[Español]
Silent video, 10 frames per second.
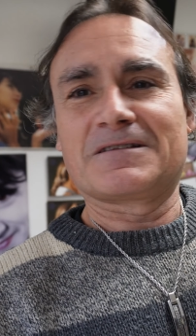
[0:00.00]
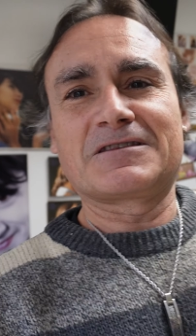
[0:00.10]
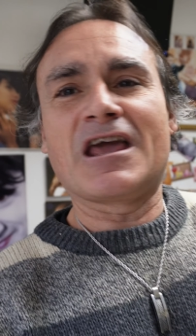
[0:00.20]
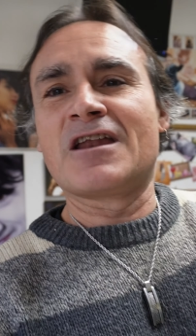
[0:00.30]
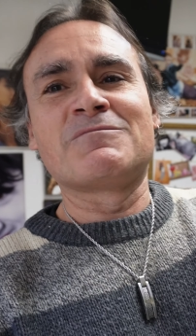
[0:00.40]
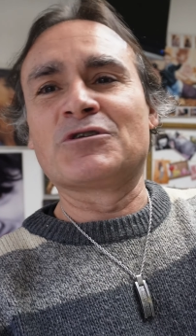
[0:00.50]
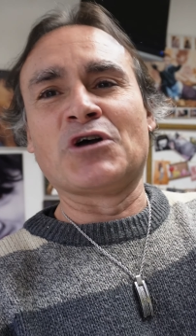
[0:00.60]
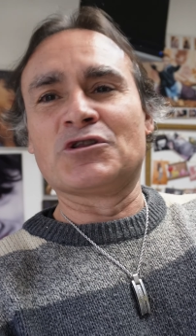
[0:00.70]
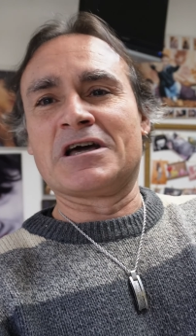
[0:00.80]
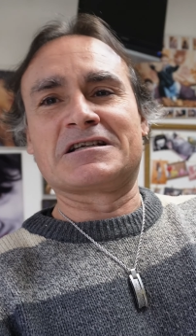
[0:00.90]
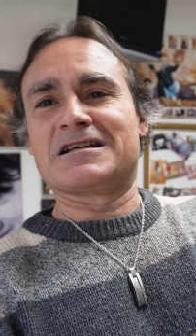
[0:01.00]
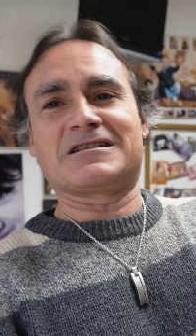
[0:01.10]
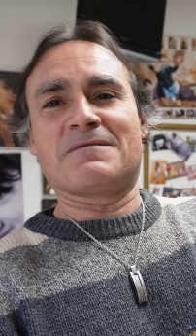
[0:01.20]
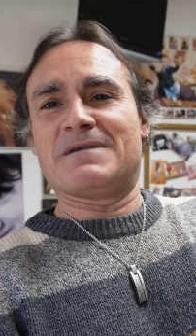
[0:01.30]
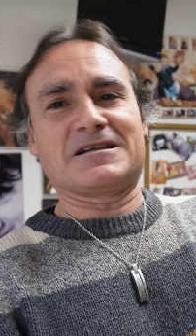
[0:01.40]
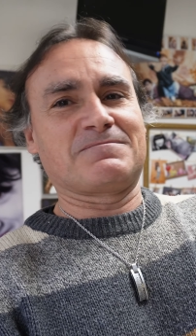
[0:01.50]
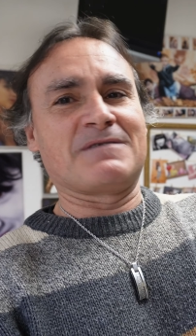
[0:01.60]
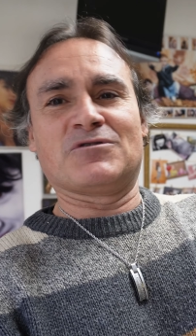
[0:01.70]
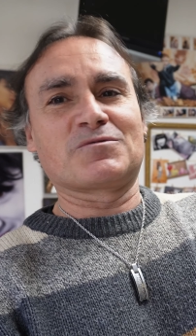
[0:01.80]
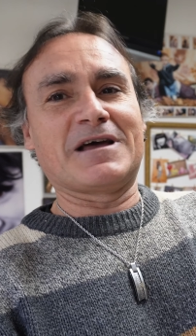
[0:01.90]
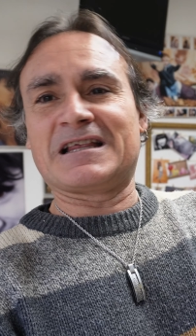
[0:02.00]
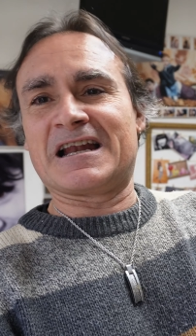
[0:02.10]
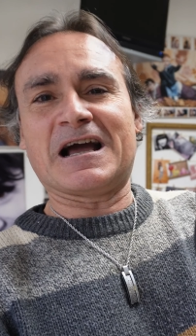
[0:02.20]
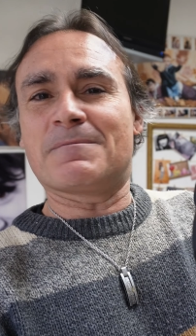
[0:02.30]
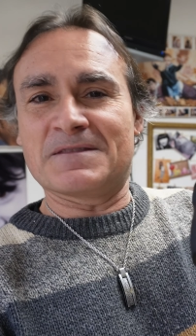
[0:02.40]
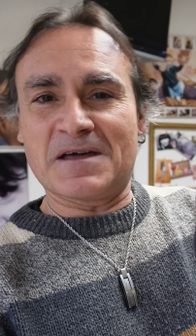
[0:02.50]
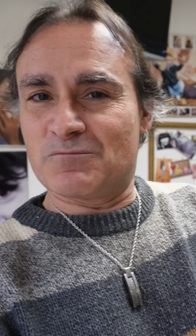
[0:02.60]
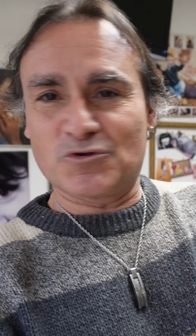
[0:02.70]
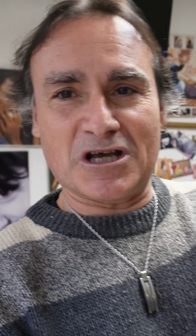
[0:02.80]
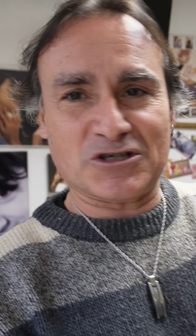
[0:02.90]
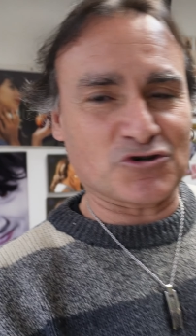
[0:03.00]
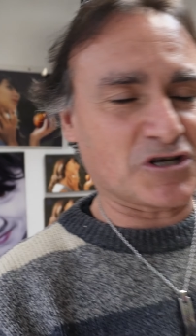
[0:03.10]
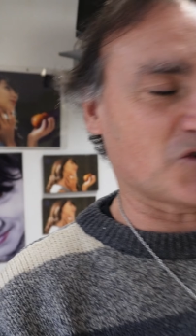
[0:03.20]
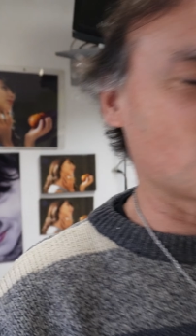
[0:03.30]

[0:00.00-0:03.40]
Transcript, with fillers: tiene un montón de sistemas. Vamos, voy a tener que aprender muchas cosas